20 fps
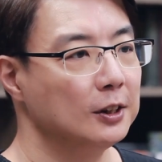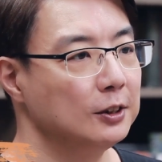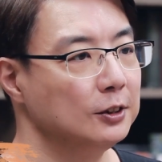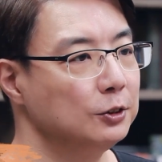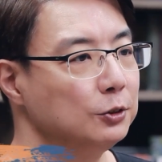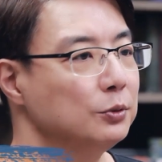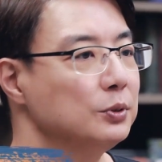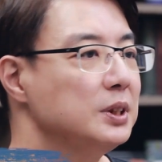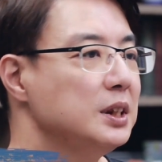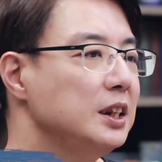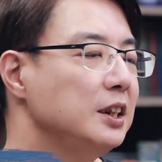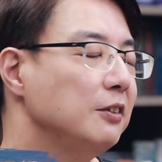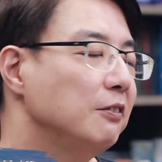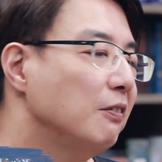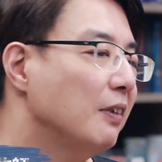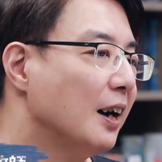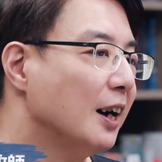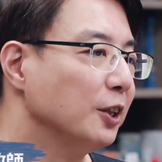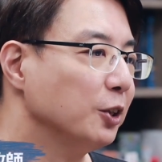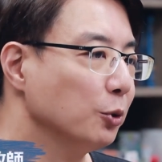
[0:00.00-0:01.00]
怒气
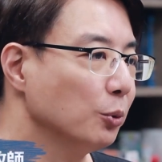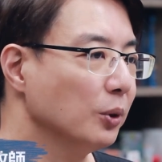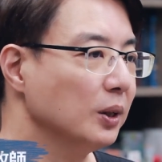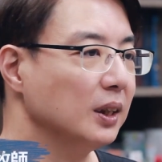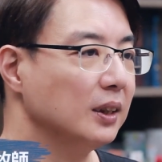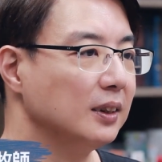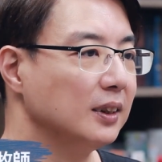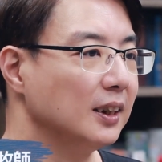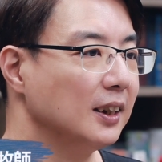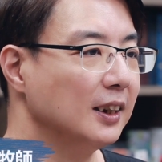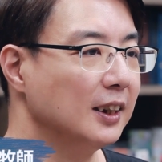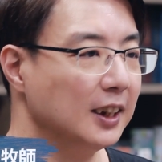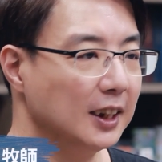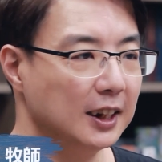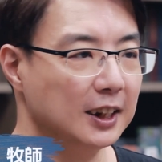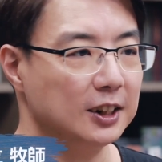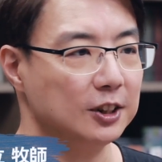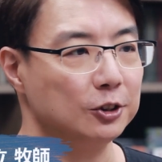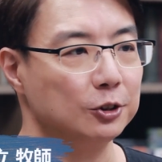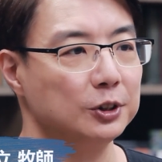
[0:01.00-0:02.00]
发多了呢，
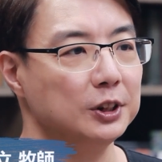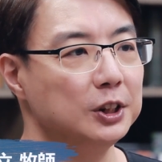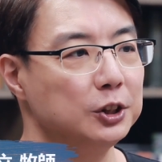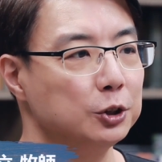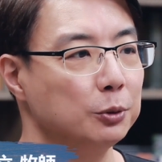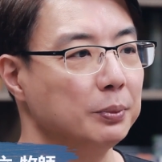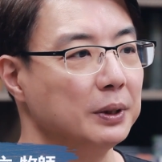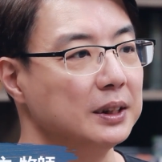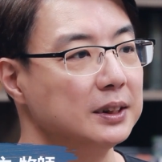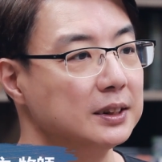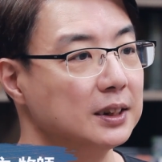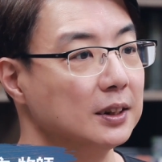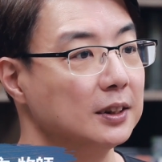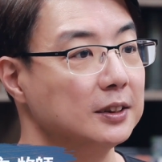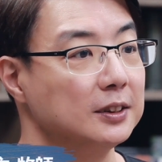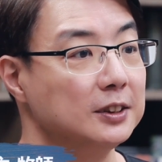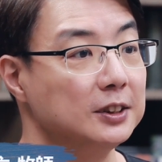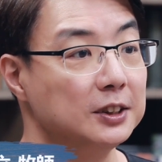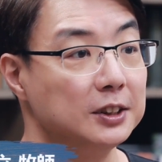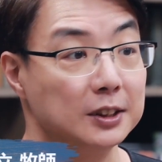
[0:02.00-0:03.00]
很容易就变
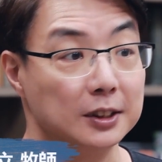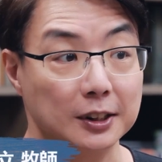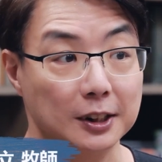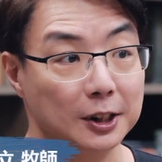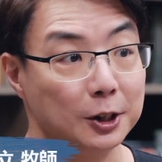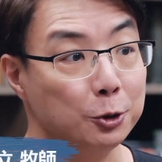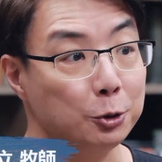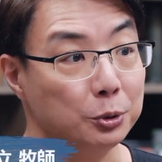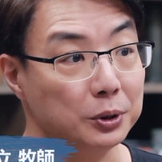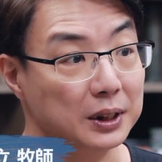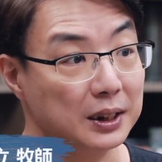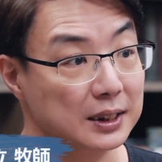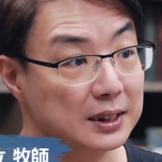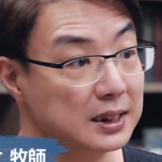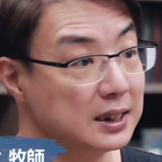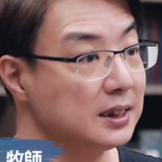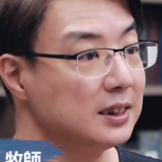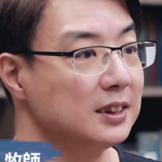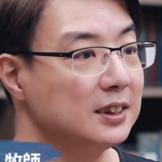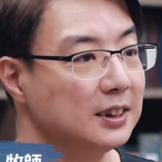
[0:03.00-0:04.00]
成惹儿女的
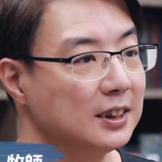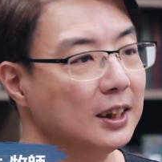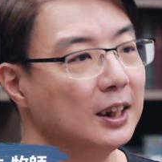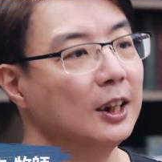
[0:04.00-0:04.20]
气。